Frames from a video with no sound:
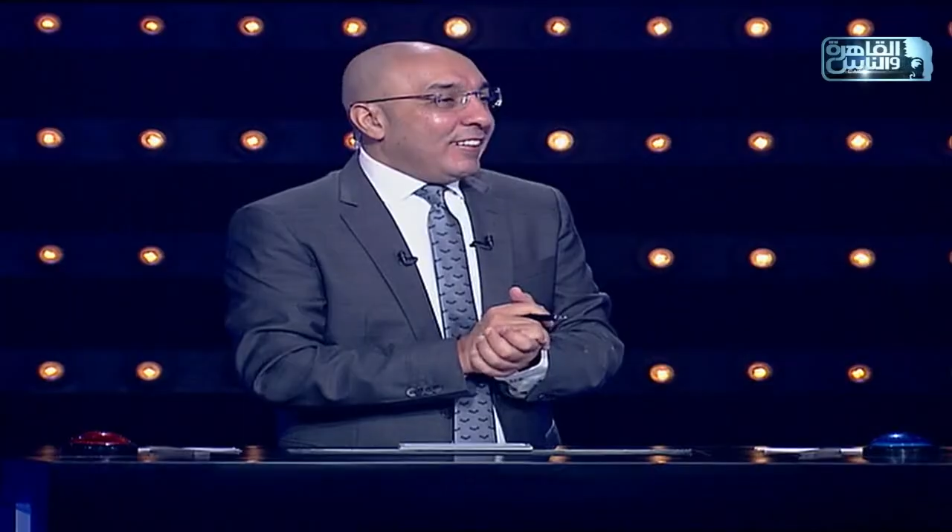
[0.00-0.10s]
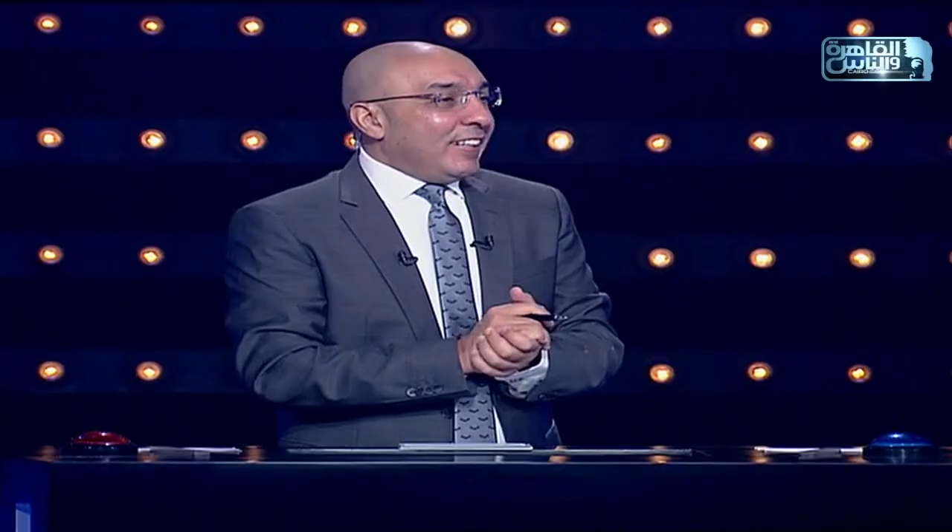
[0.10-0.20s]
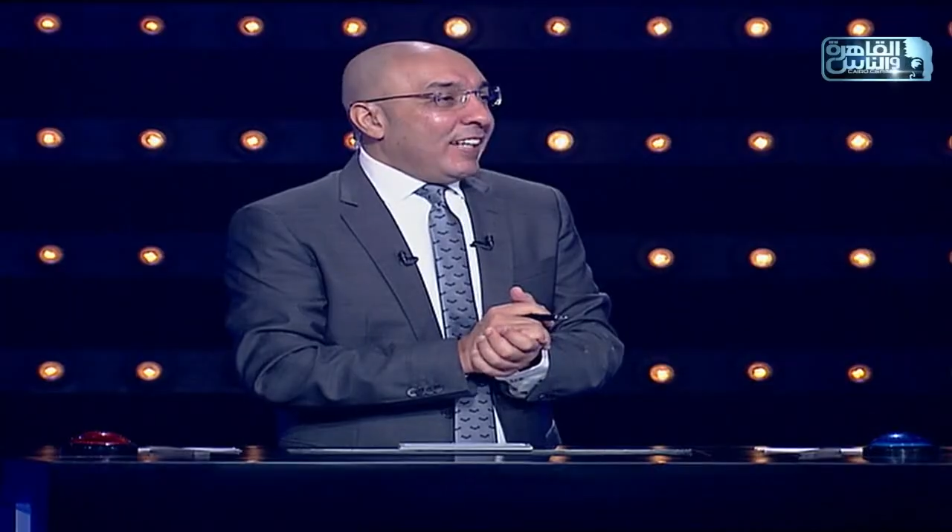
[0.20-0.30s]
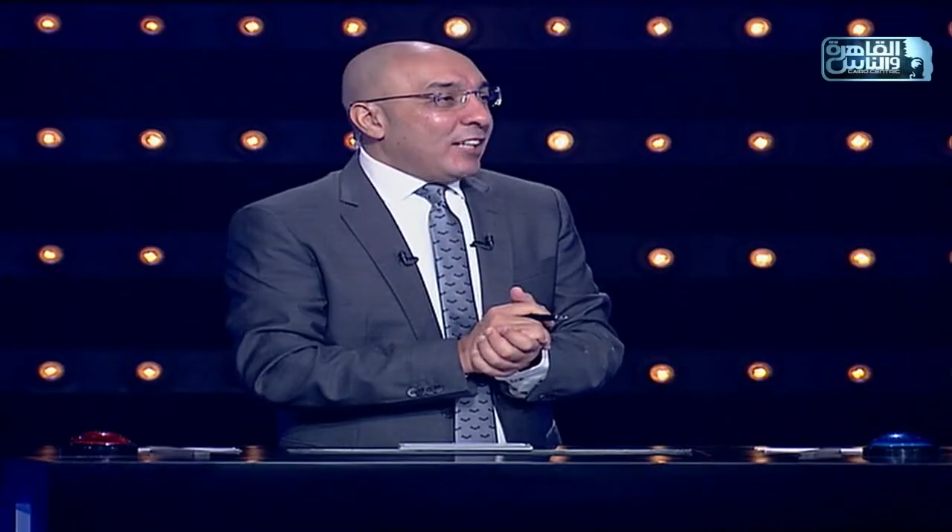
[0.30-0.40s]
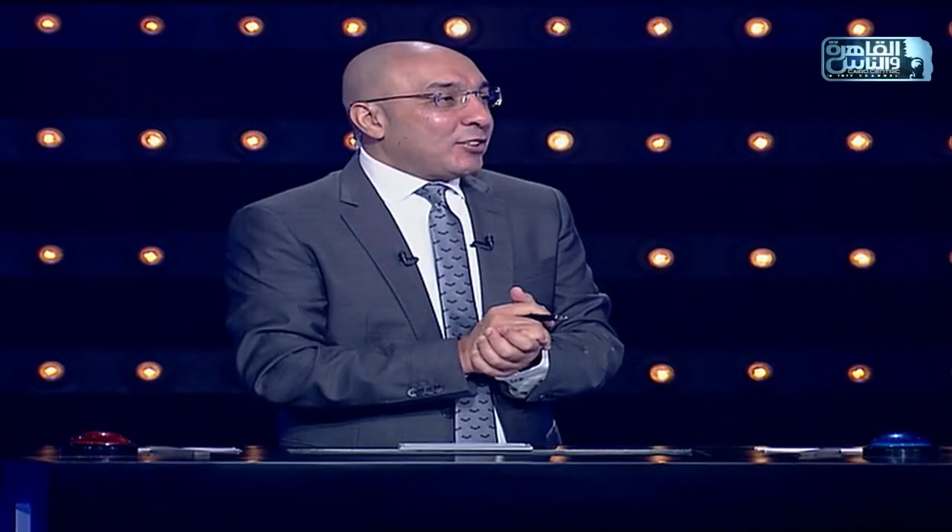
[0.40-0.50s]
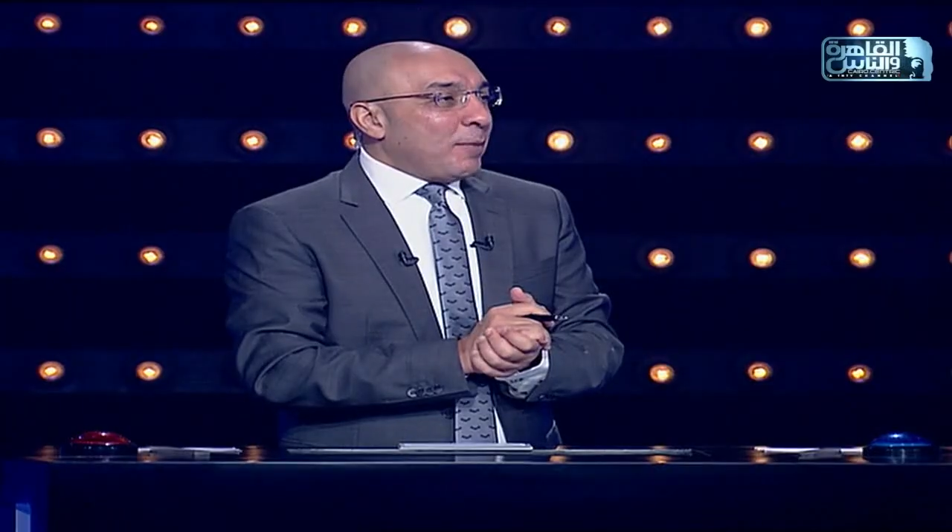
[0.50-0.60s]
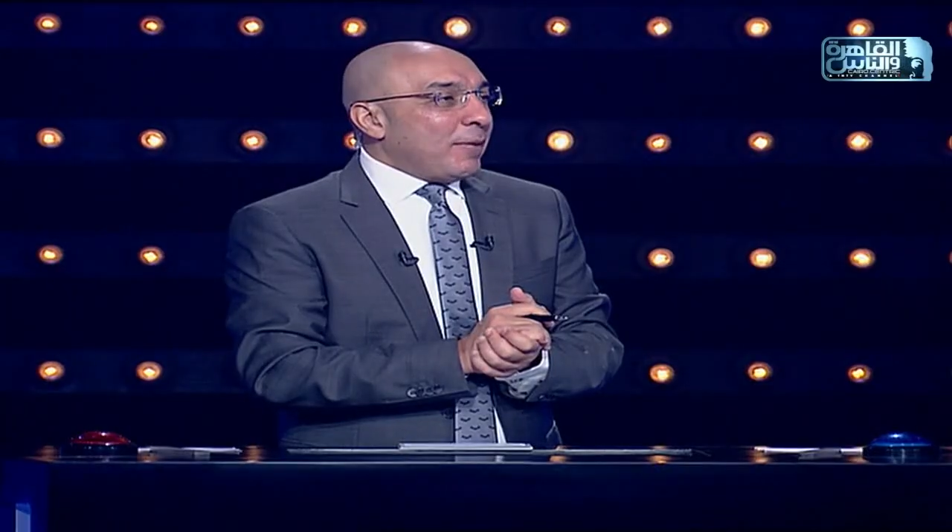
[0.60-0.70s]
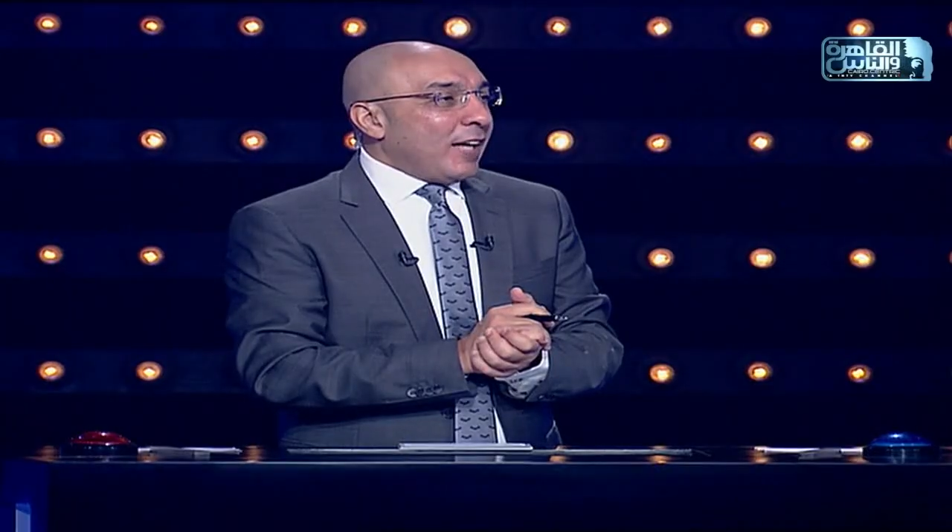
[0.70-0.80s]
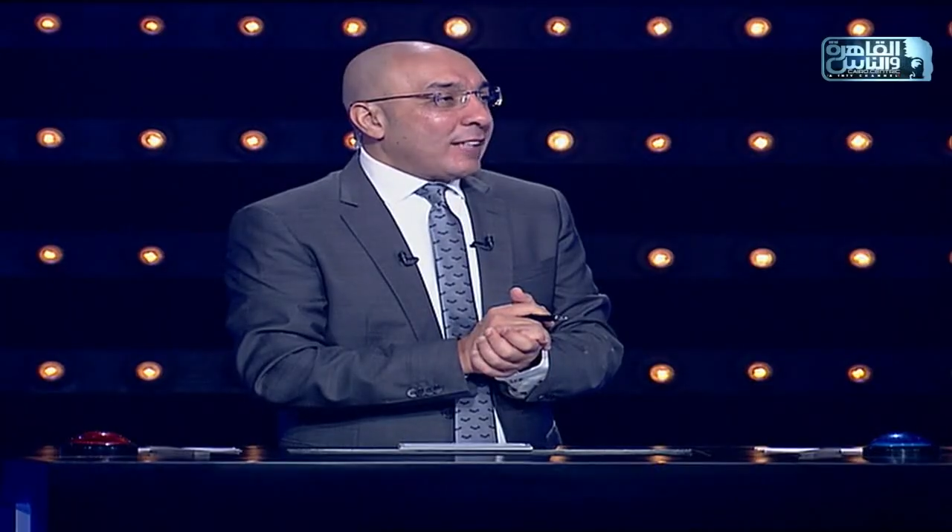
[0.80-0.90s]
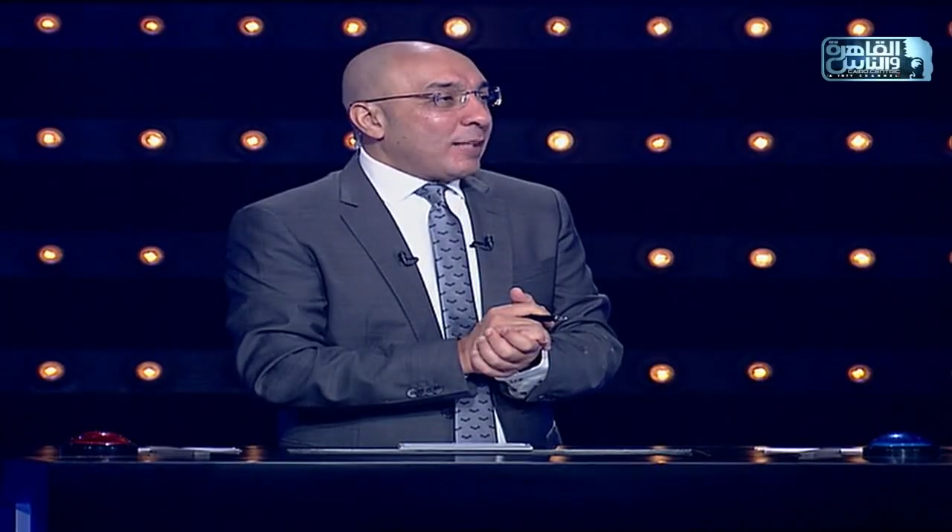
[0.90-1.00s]
ايه يا هشام
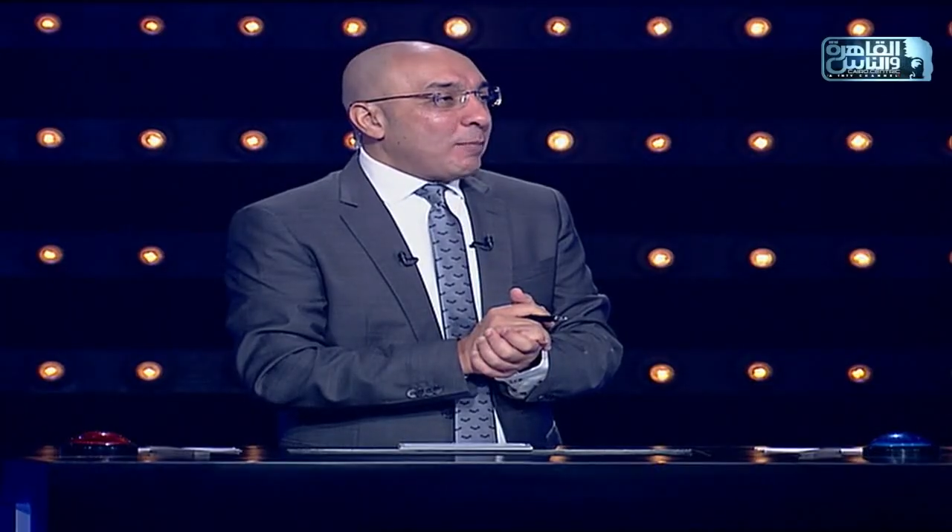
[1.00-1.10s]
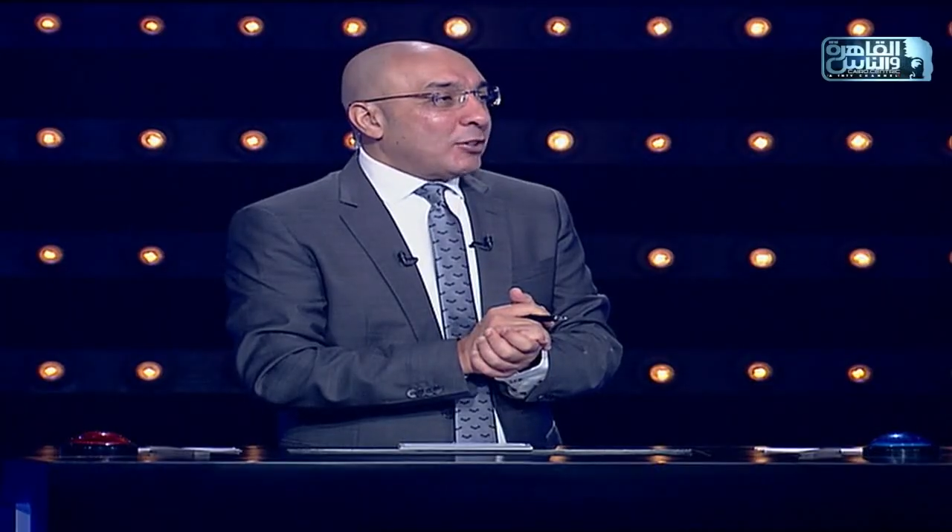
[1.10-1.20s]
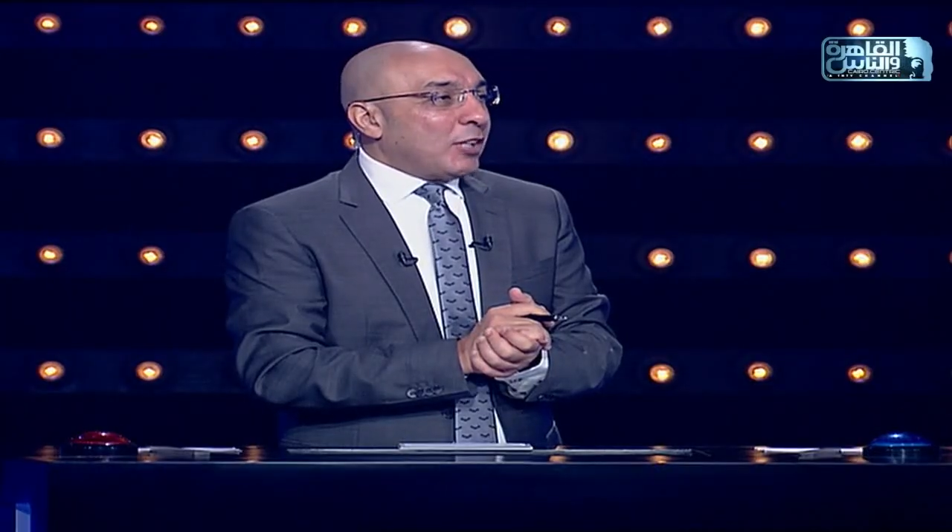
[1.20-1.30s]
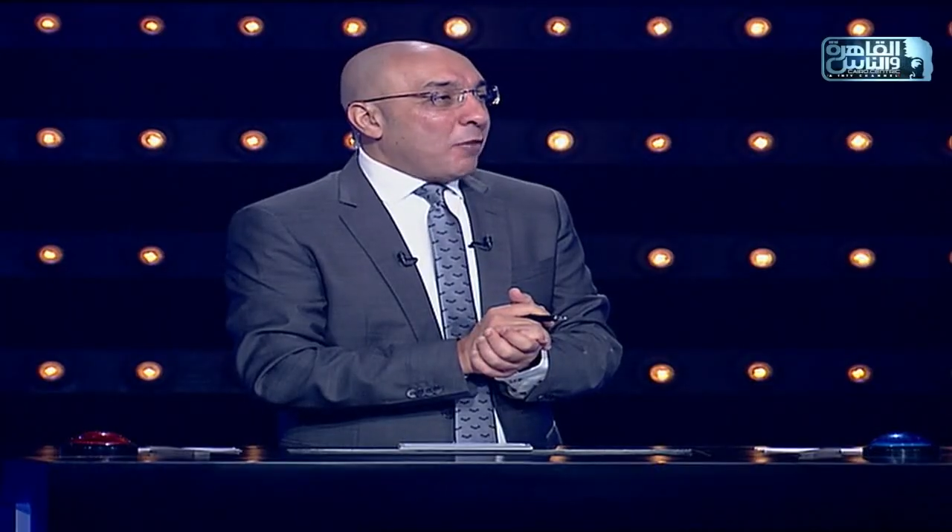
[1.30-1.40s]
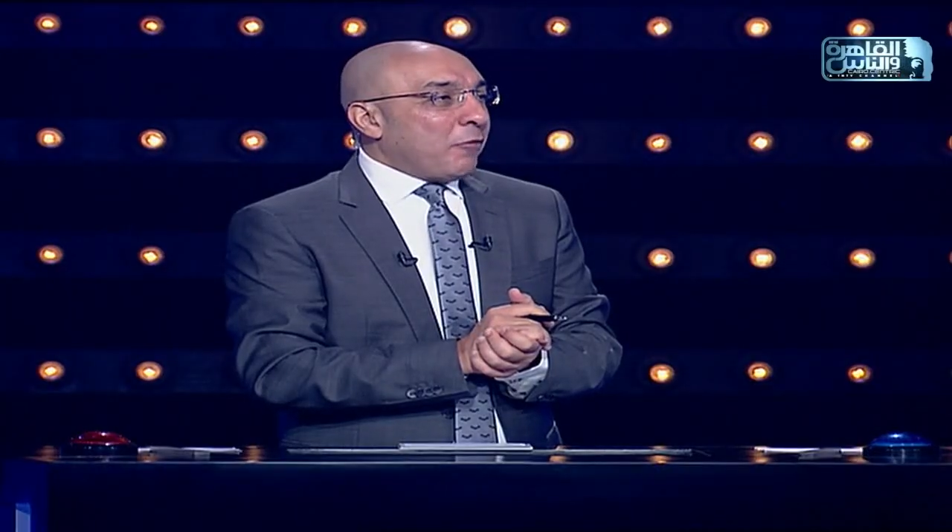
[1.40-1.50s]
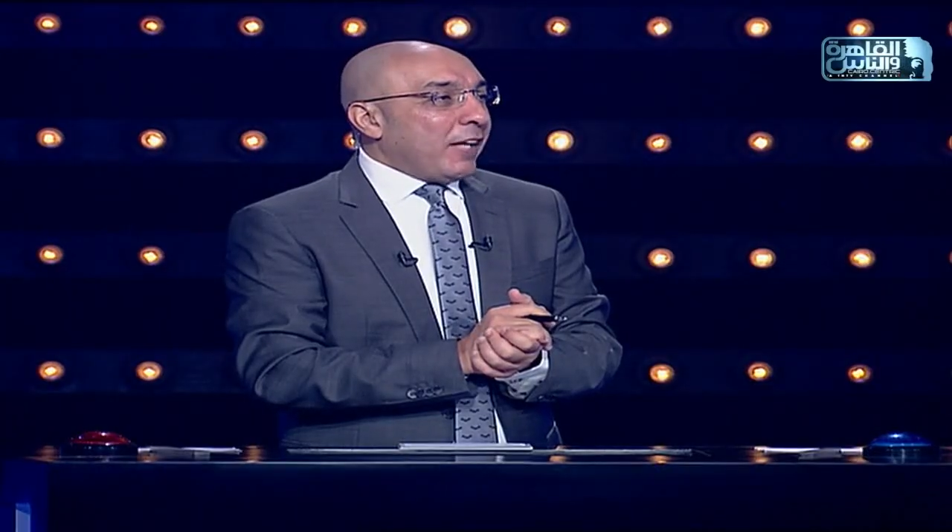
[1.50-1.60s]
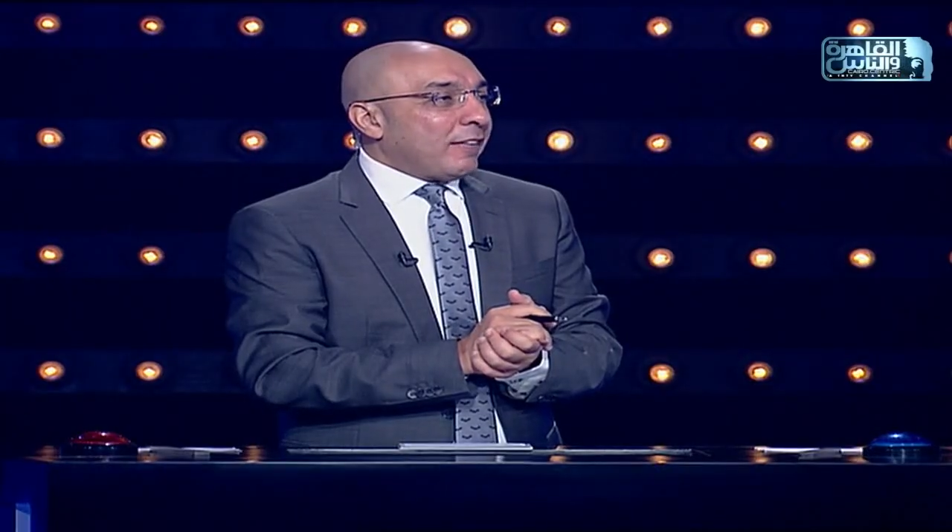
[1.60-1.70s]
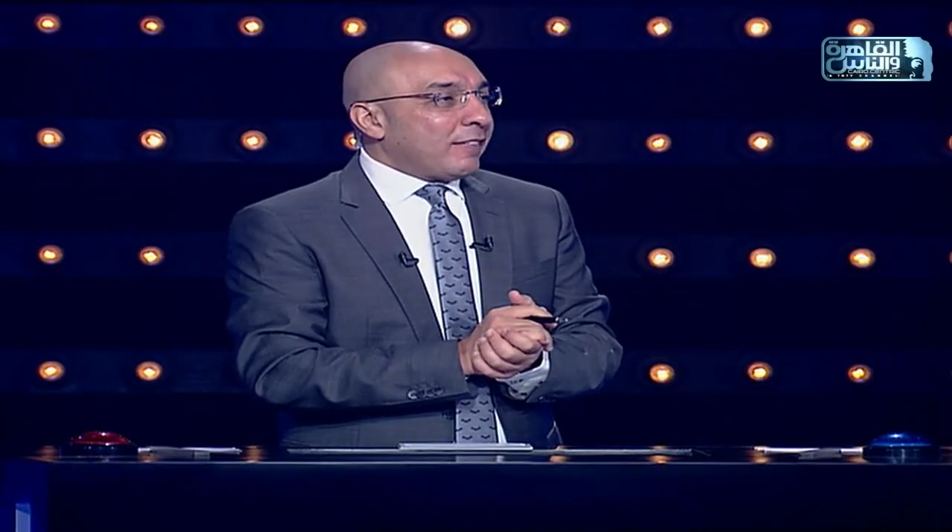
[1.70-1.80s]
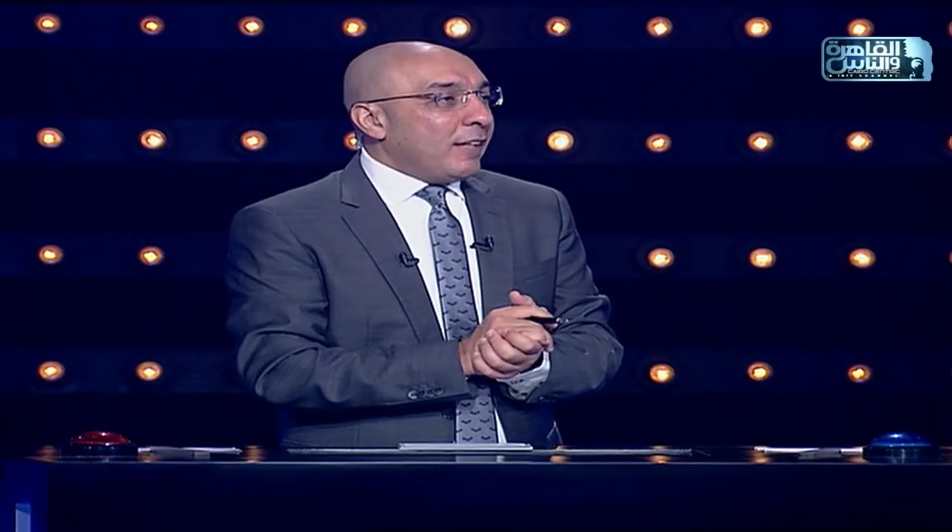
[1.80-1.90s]
اللي حصل الماتش اللي فات